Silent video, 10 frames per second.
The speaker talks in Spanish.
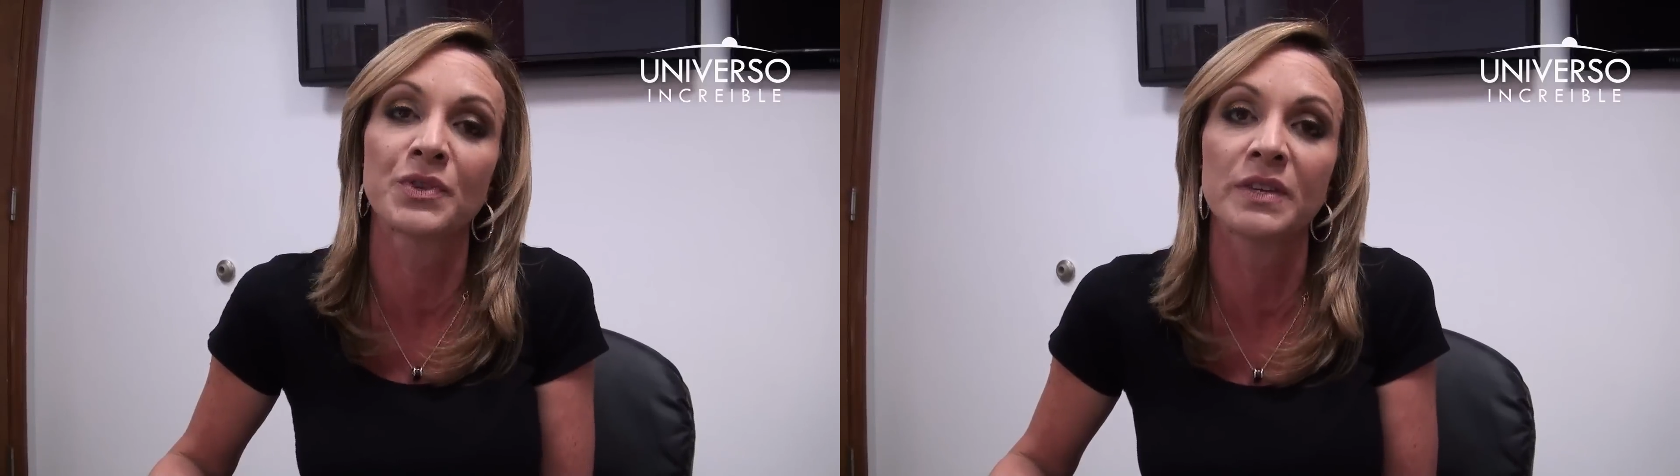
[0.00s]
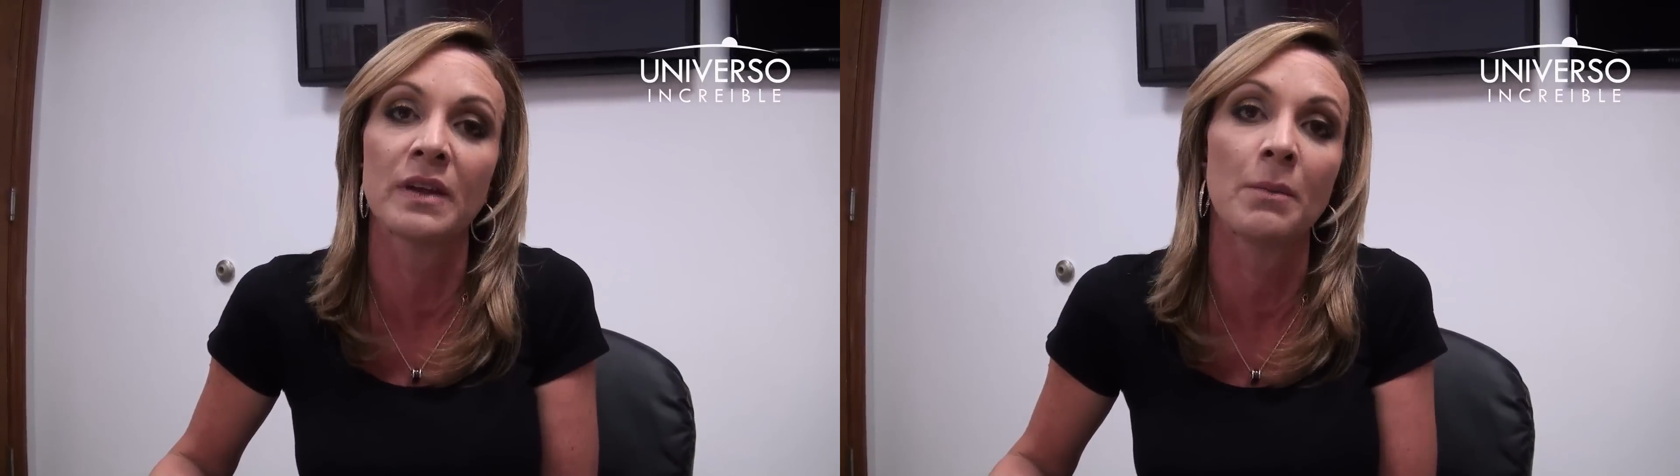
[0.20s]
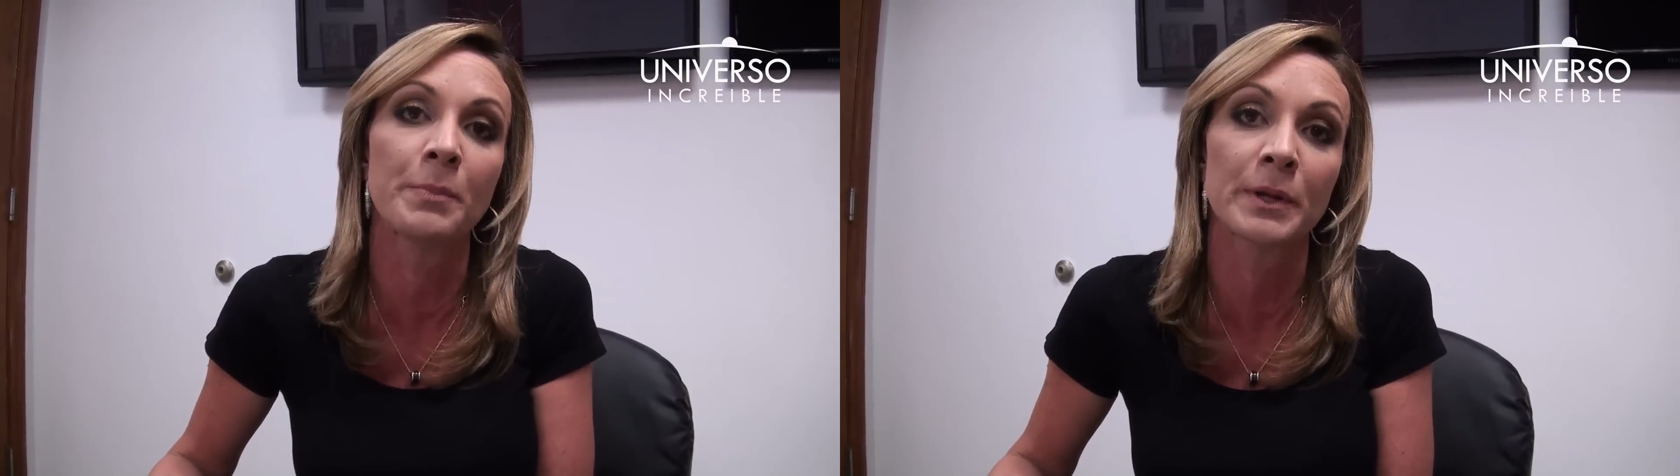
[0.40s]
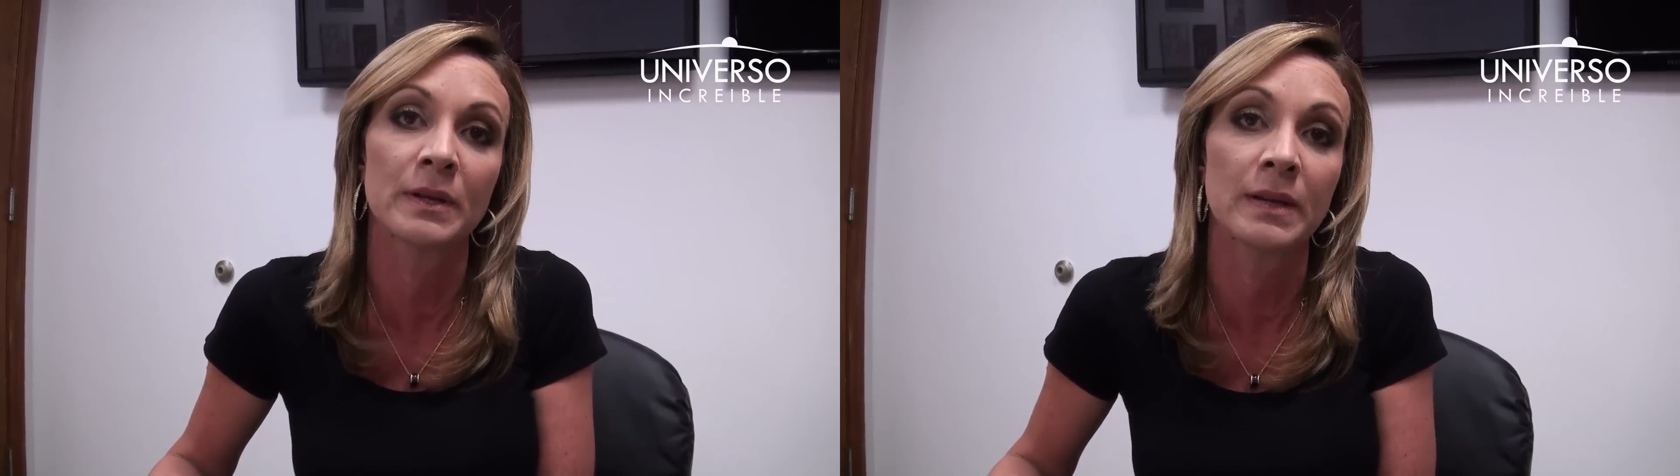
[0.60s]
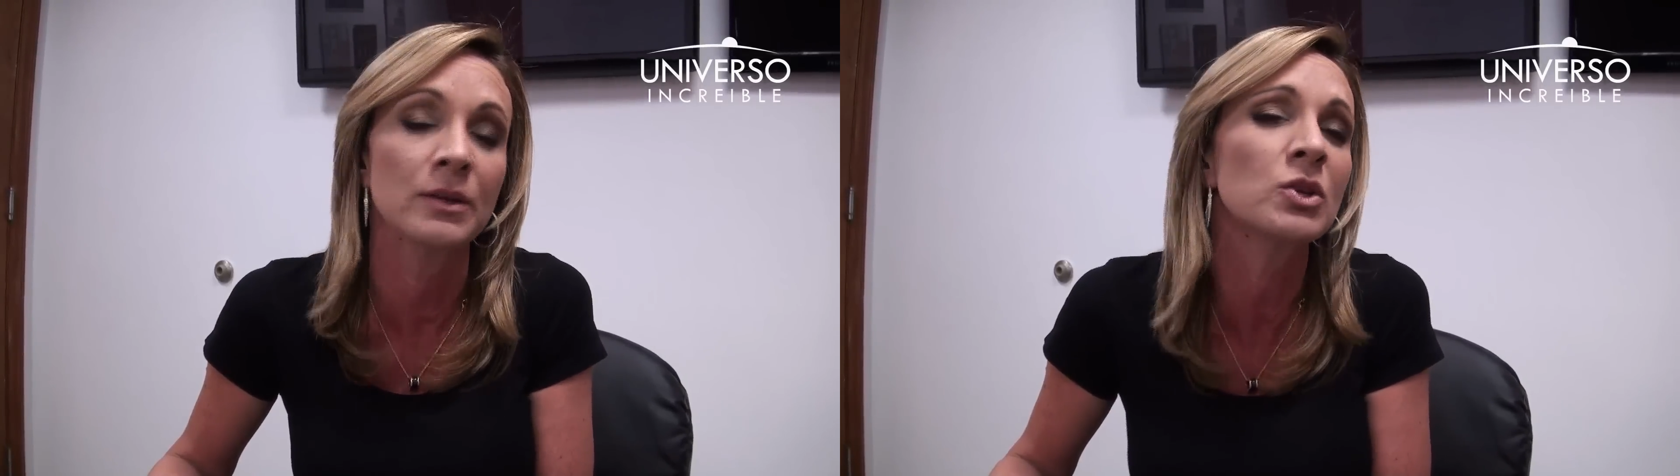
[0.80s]
se están
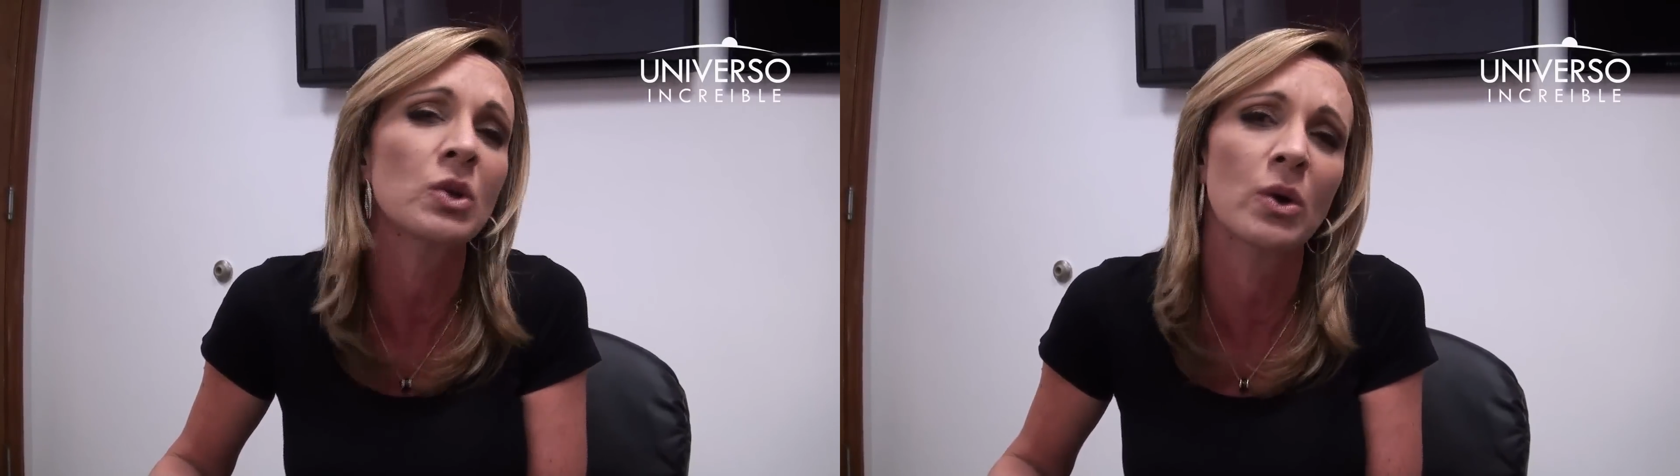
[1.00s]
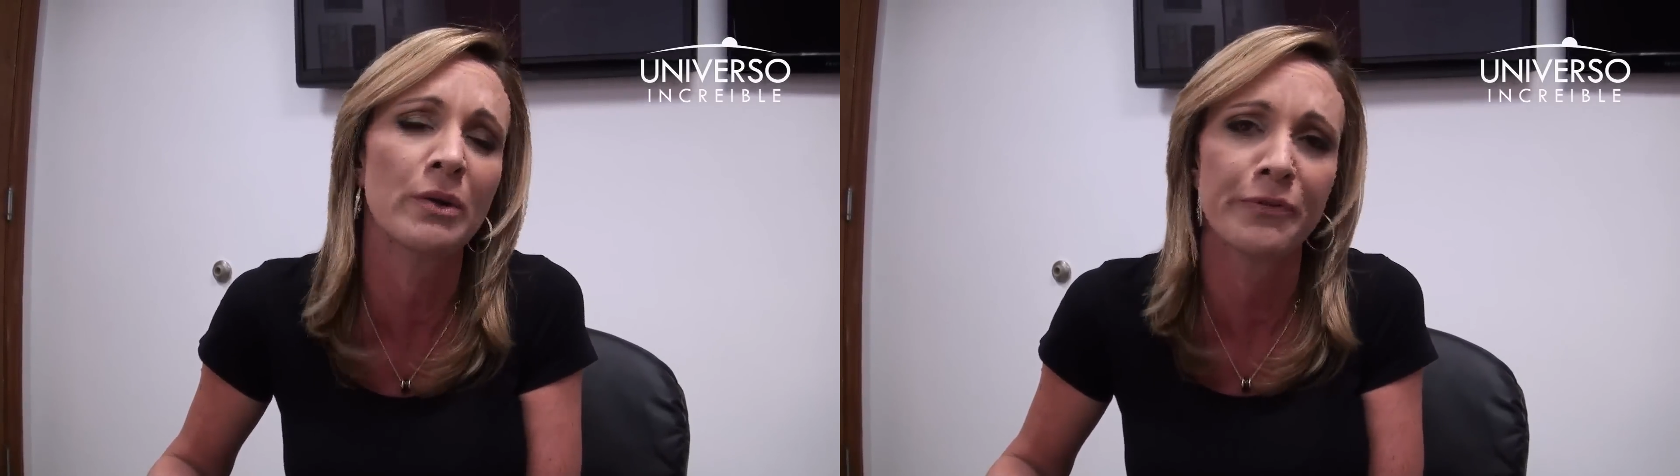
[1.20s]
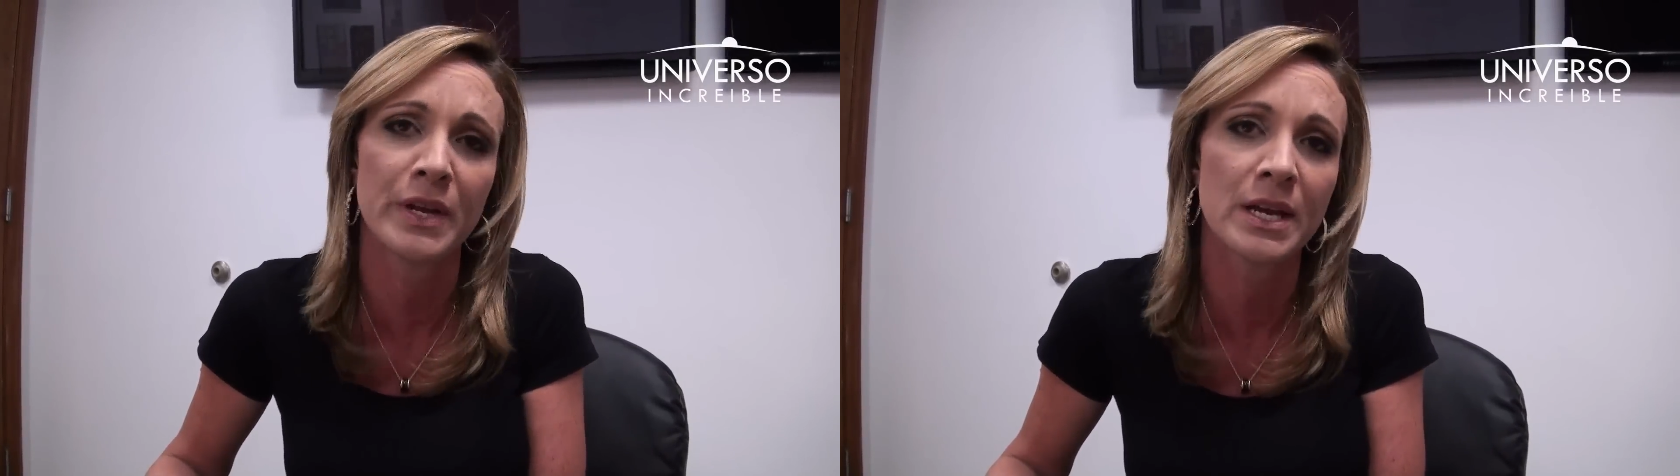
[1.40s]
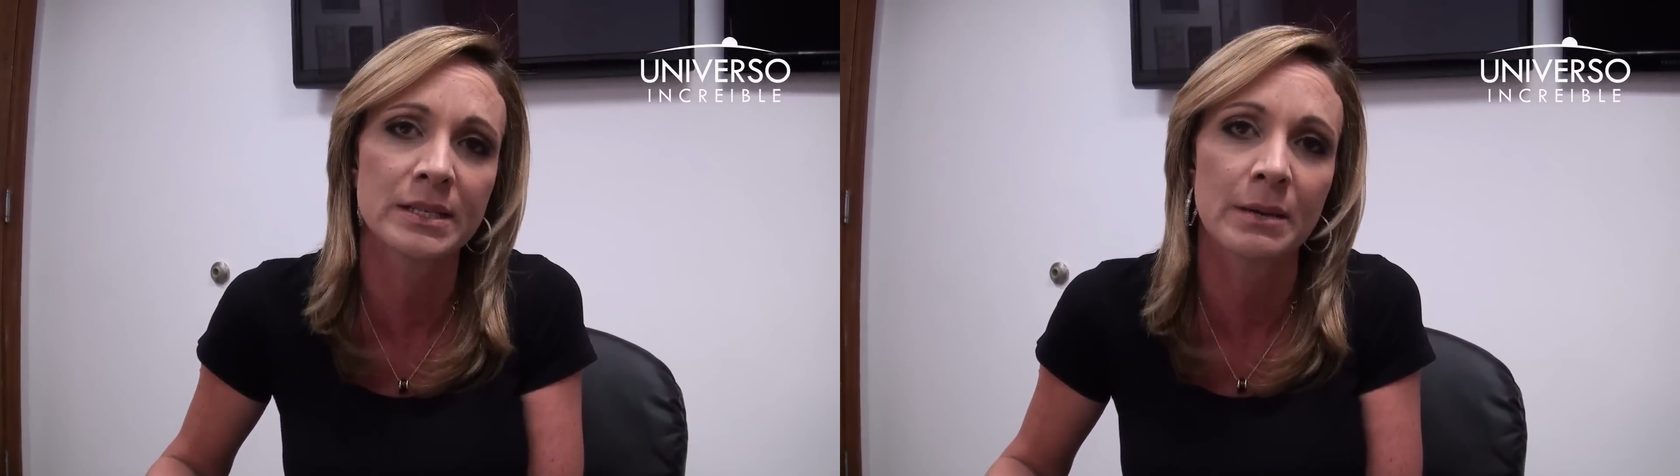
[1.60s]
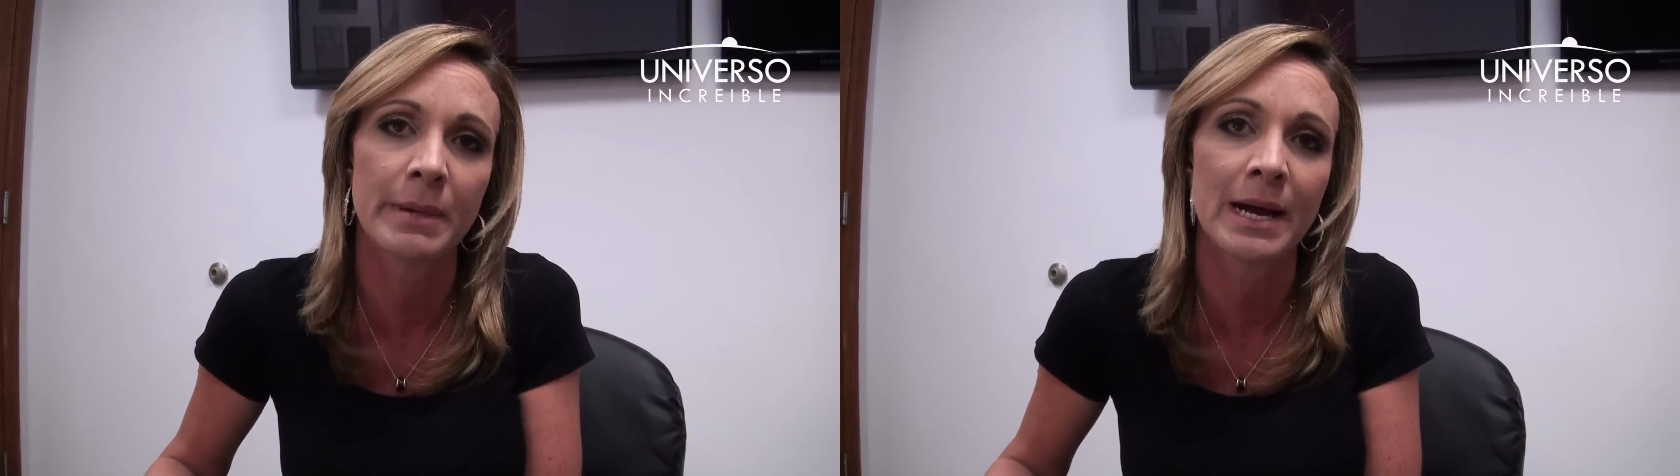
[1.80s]
protestando todos los fines de
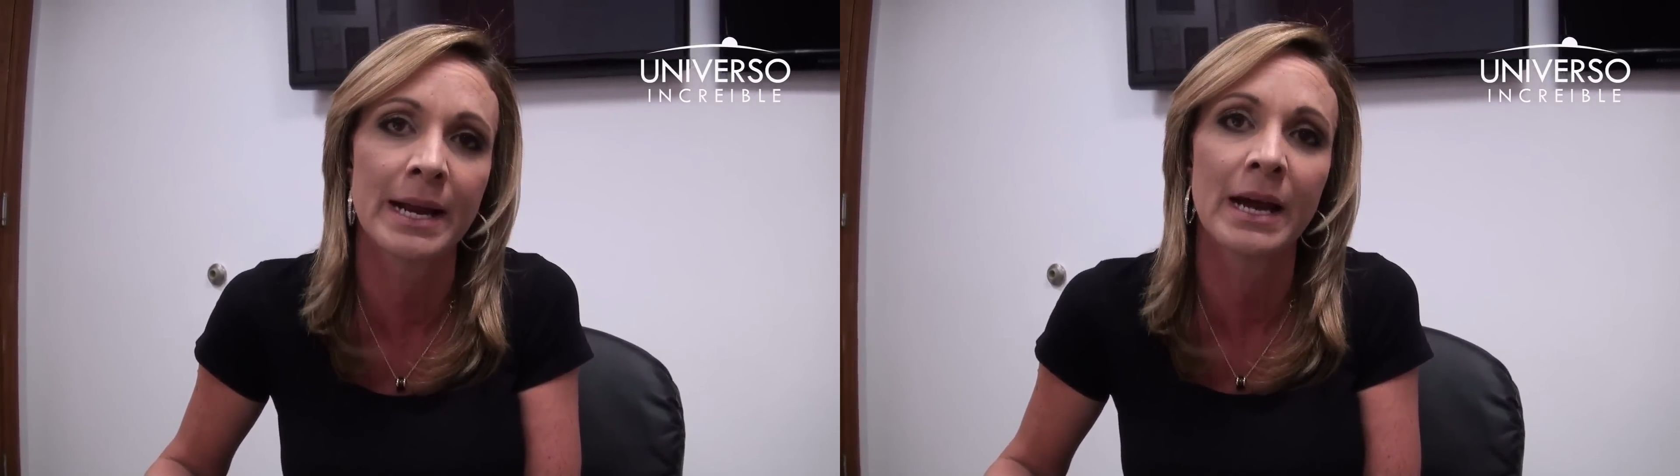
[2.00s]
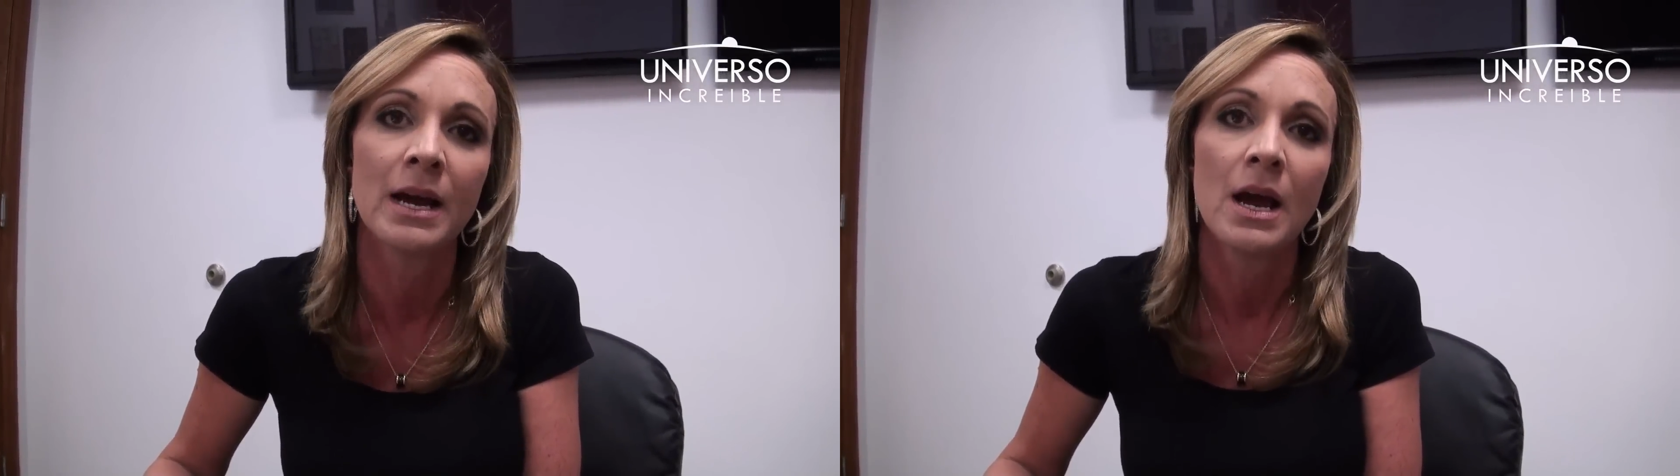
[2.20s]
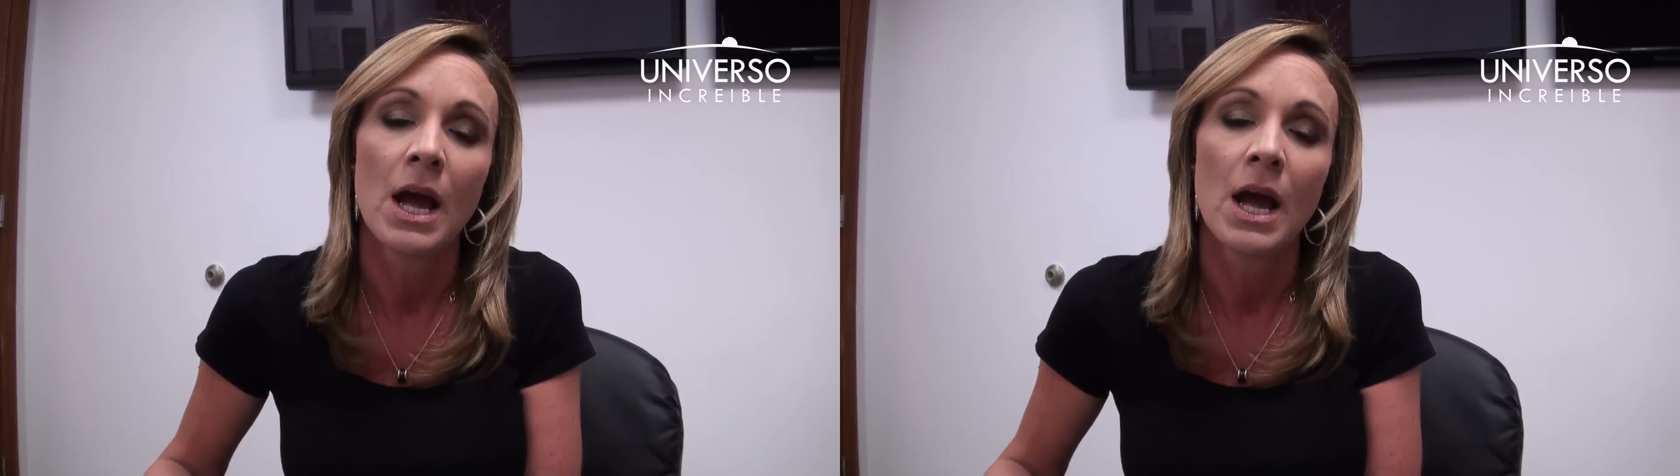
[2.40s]
semana,